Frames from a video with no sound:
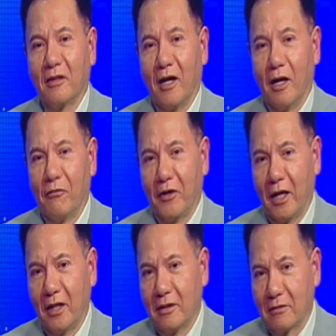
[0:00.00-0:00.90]
à,
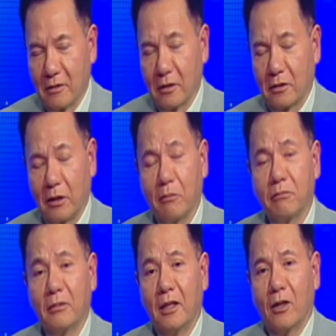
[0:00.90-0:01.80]
về
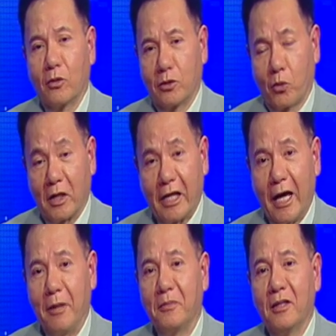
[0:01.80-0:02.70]
trong quận Cam